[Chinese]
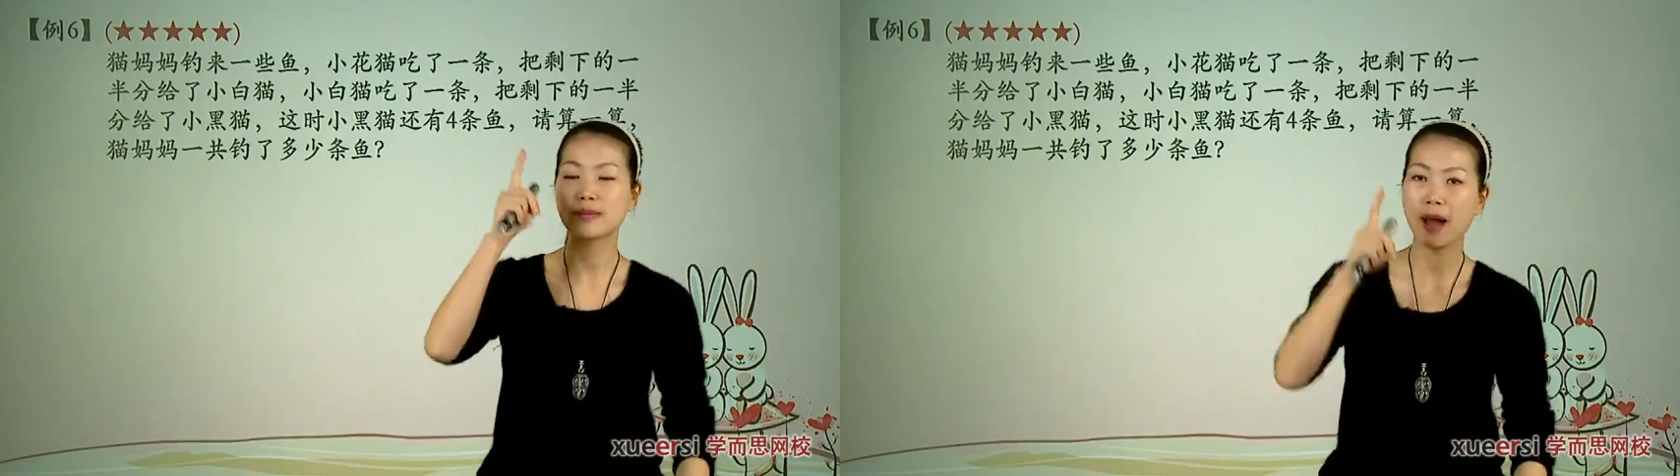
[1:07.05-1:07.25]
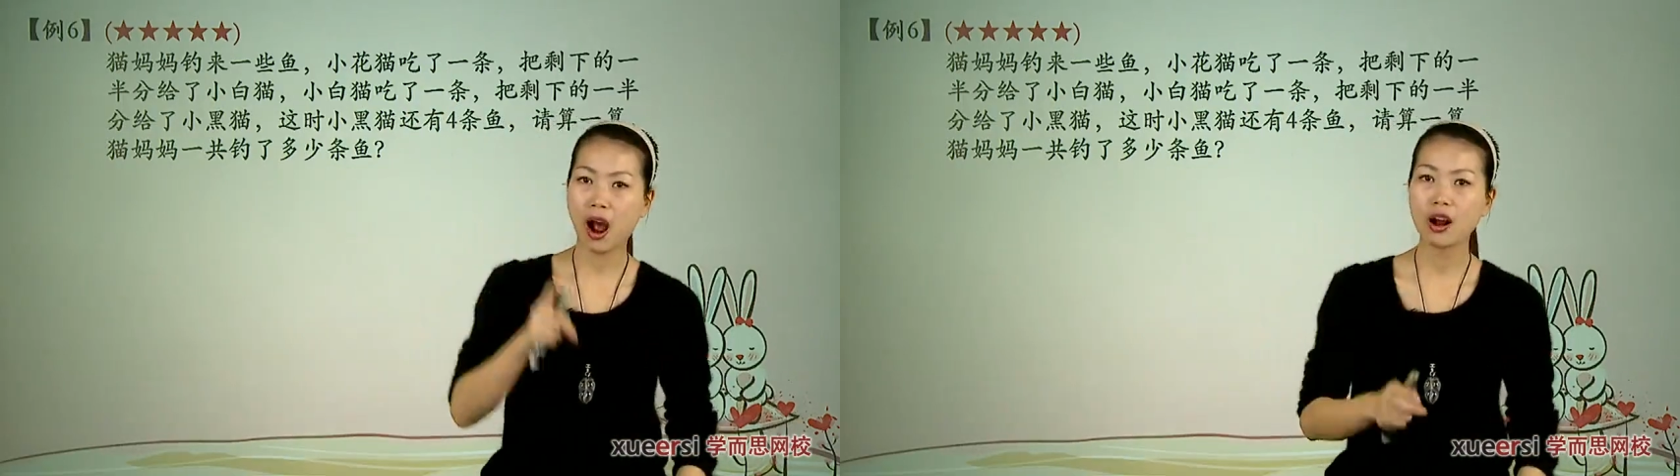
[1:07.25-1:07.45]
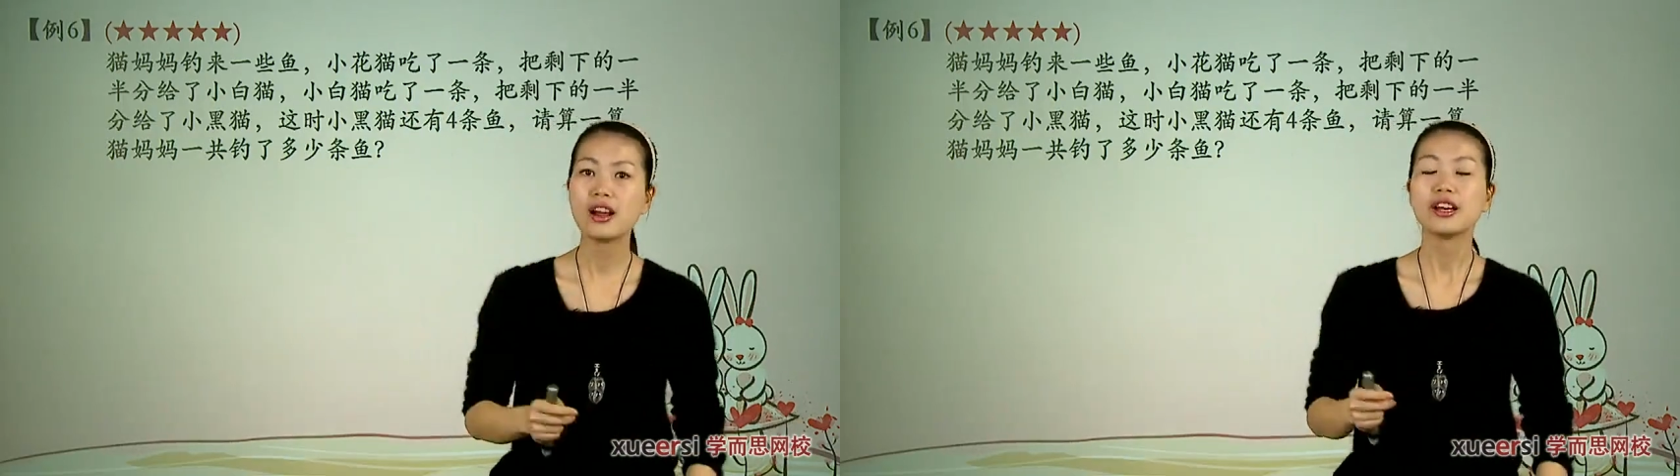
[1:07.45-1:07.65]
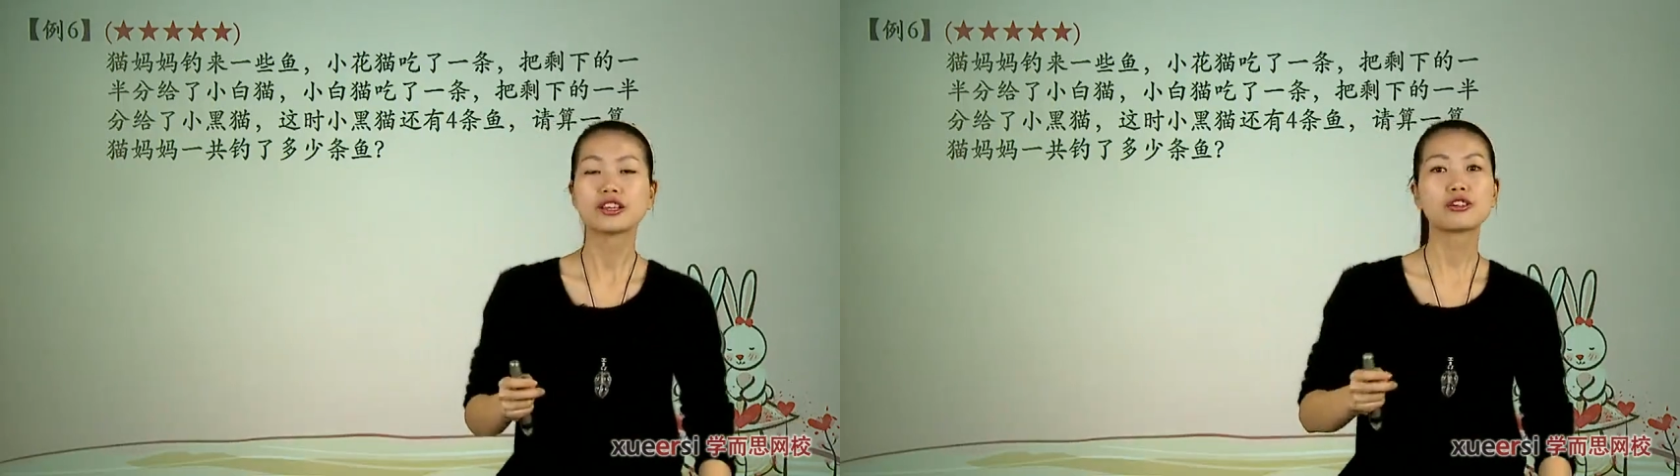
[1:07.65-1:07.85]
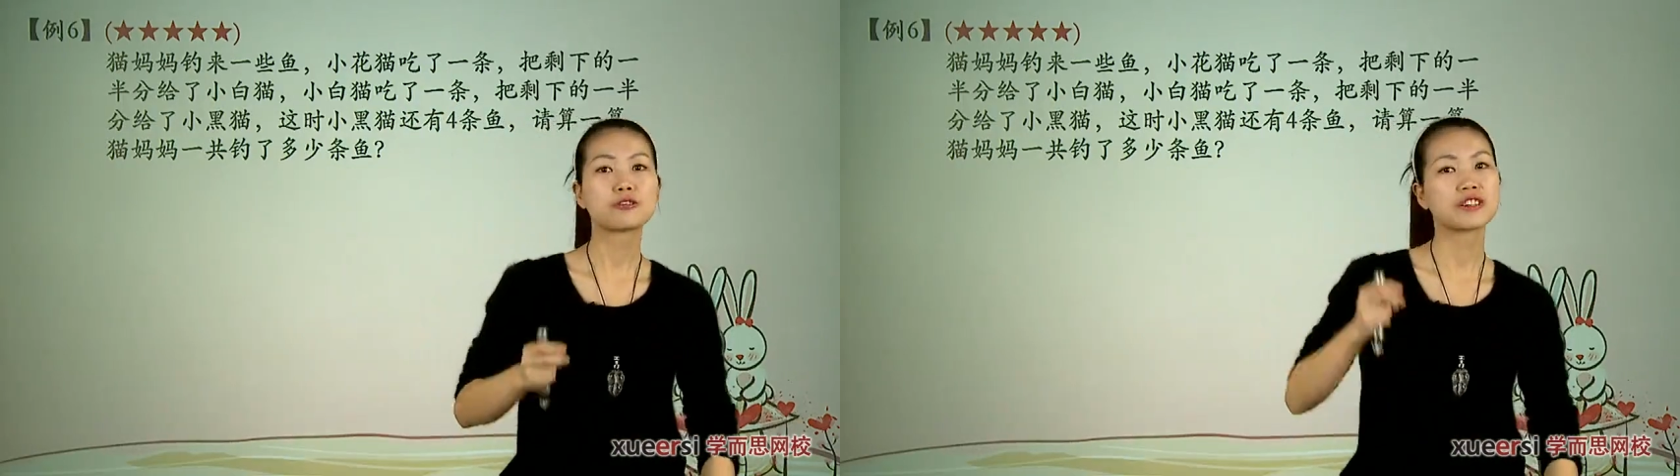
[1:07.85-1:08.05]
半
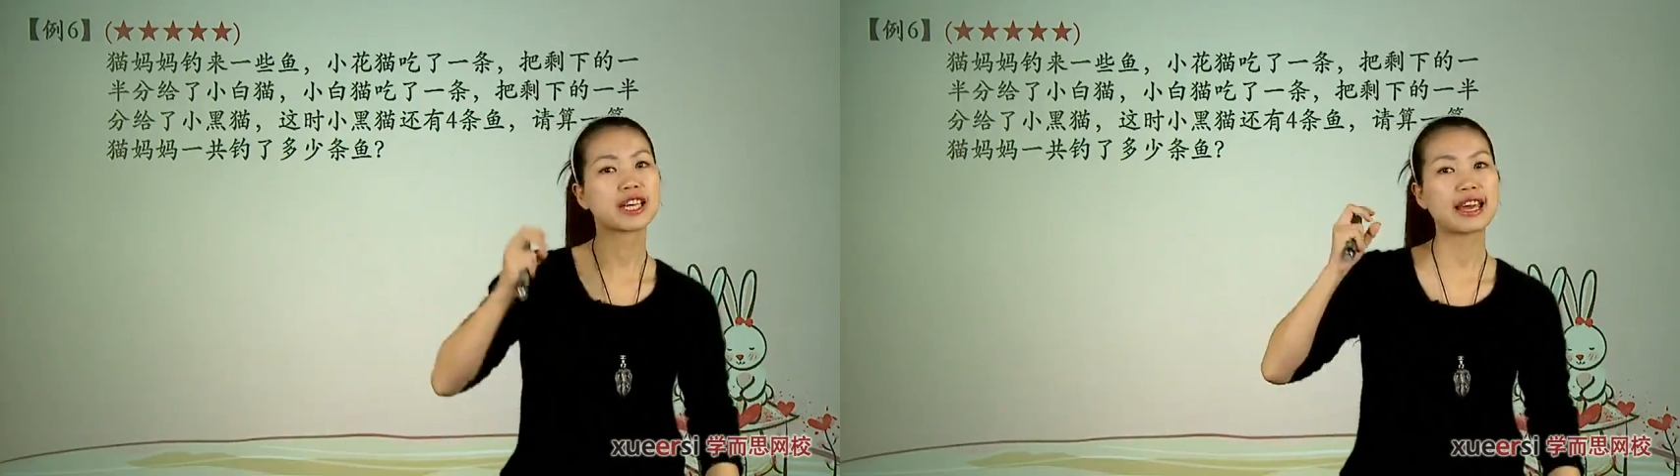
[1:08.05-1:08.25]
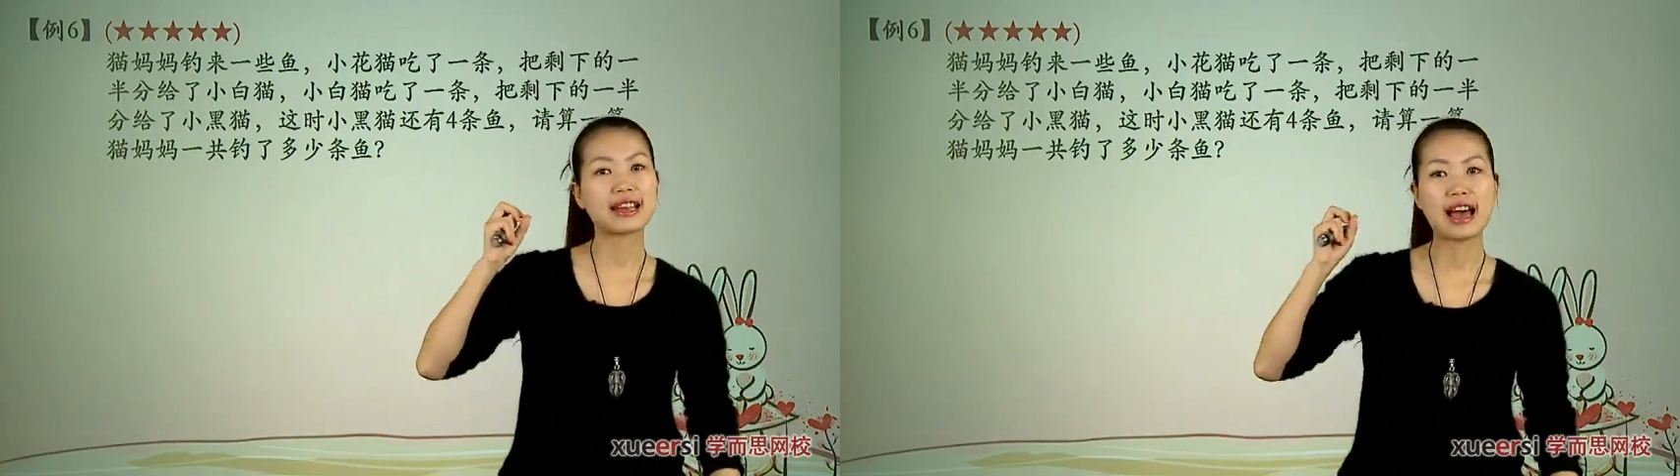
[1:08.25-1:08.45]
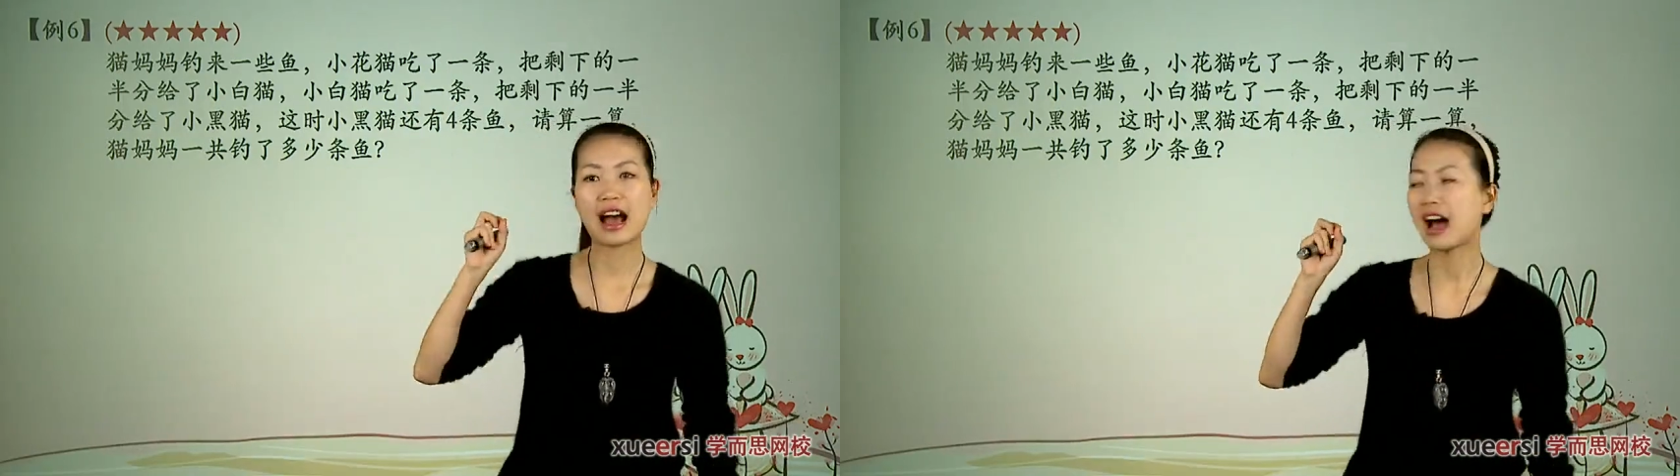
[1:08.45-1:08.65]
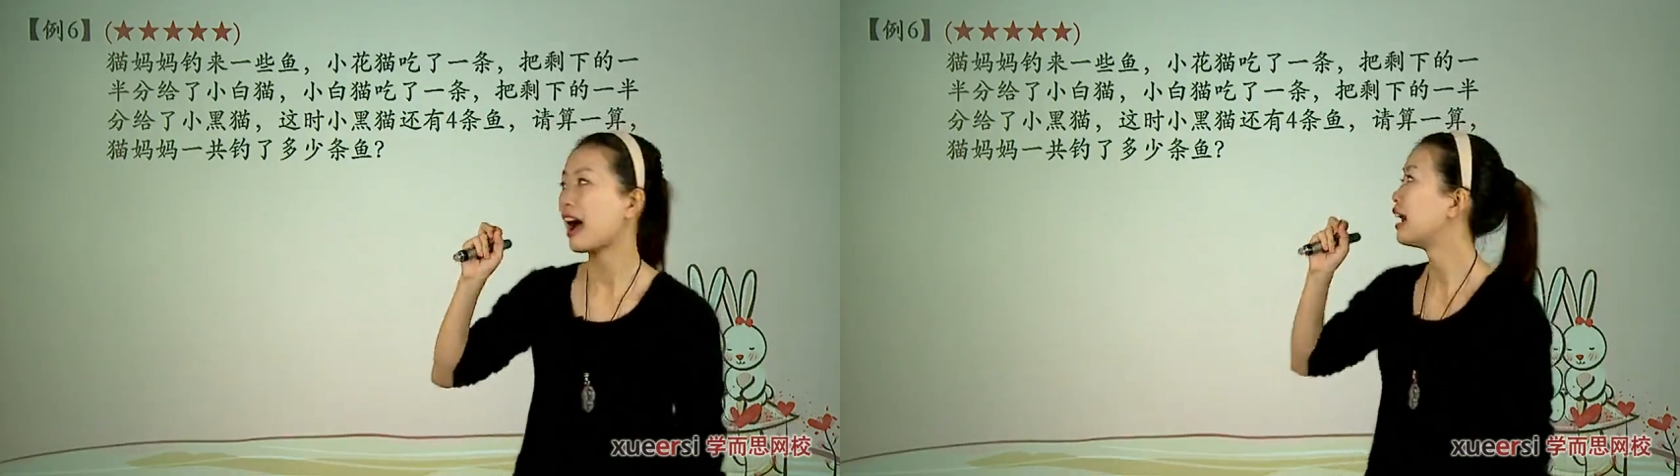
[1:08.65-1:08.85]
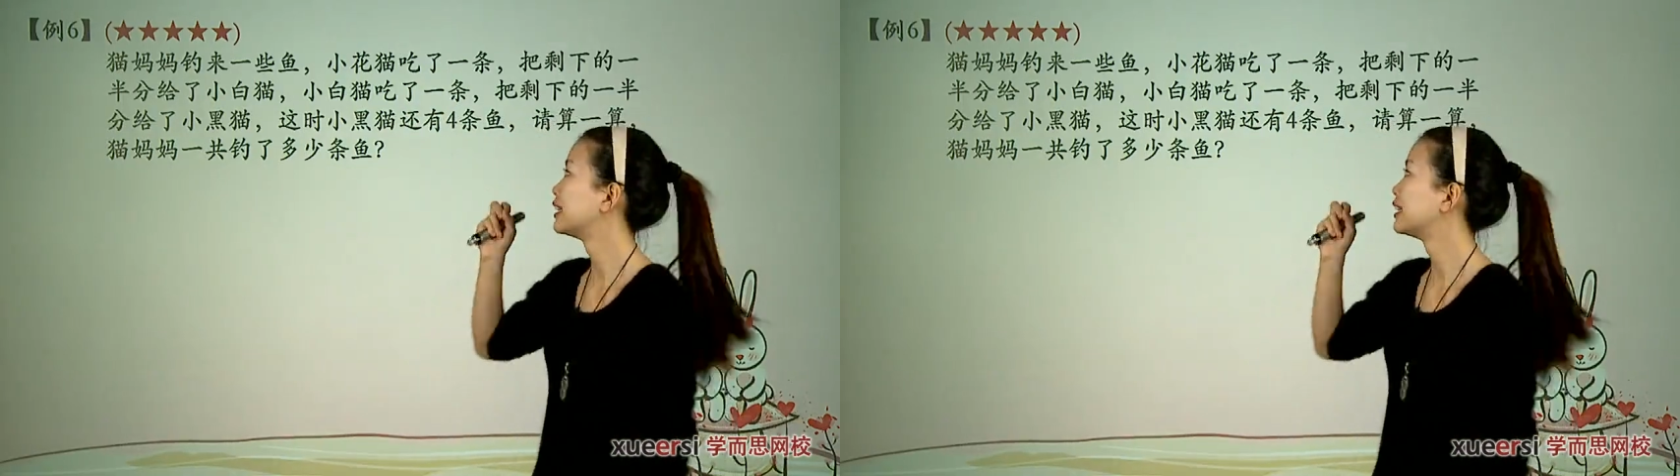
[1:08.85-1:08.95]
又分给了